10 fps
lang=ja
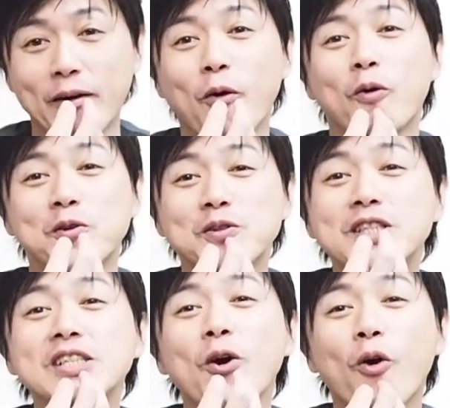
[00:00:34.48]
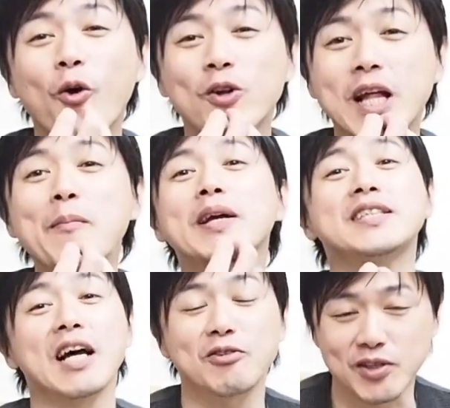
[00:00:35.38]
こう口をこう試
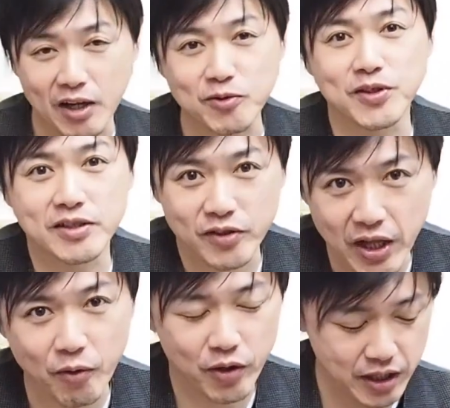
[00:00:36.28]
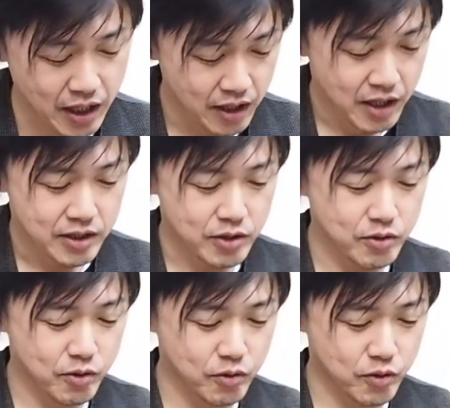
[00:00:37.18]
したくなるんですよね、これね。とい
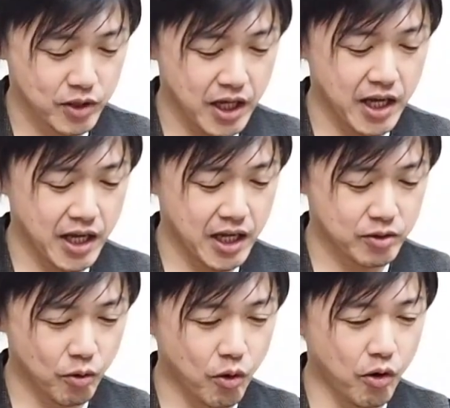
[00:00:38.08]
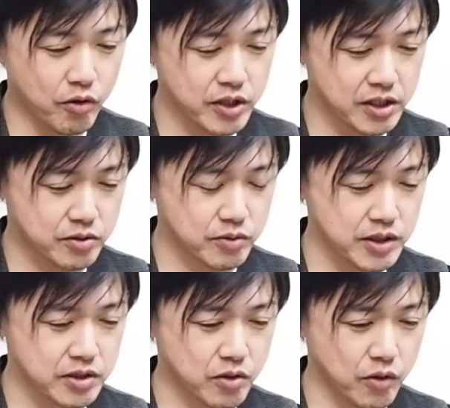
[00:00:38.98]
うことで、えー、と
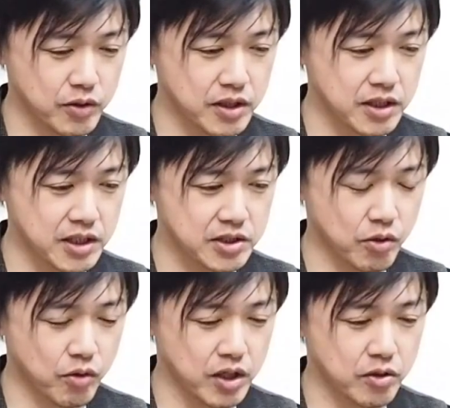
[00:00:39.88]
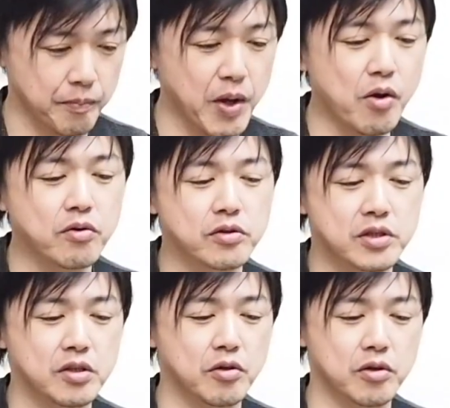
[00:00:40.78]
ローリースイートギリチョコレートペヨングっ
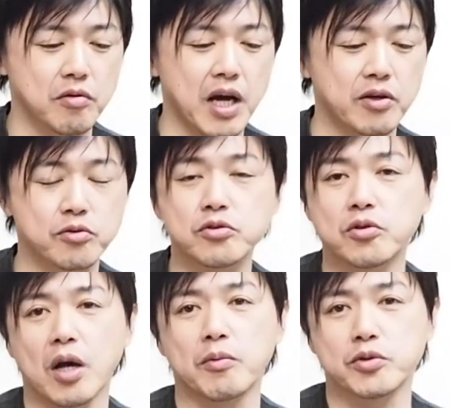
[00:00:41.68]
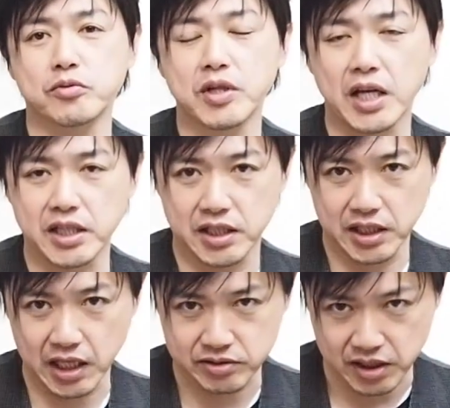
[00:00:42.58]
ていうことは、あのグーとかも少ない
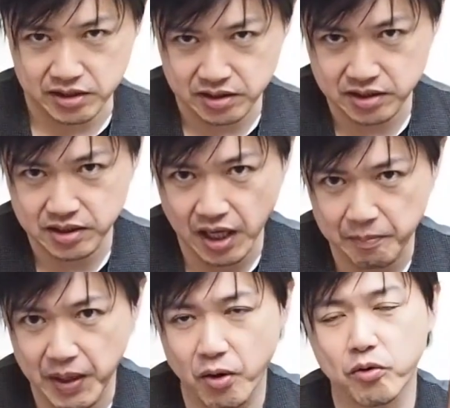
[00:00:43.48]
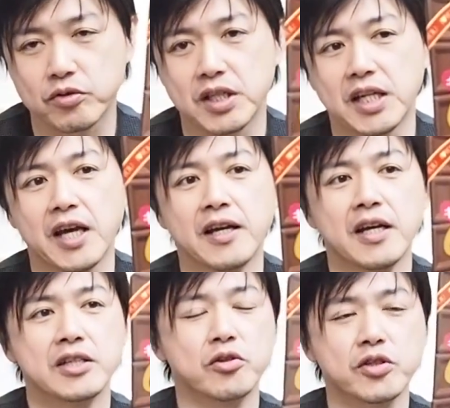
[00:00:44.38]
やつです。はい、ペヨングでね、
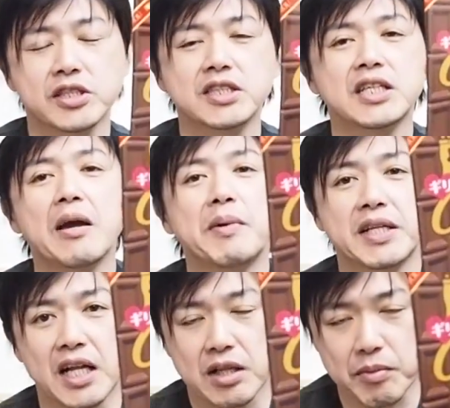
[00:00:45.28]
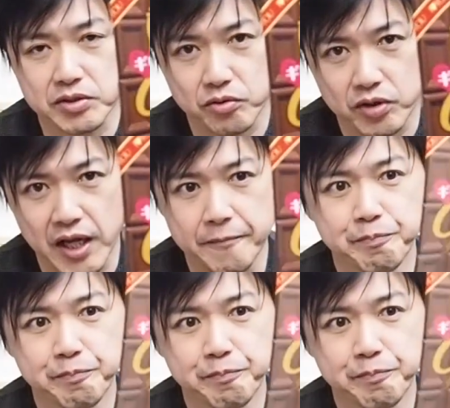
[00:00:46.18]
ちょっとちっちゃい目になってますので、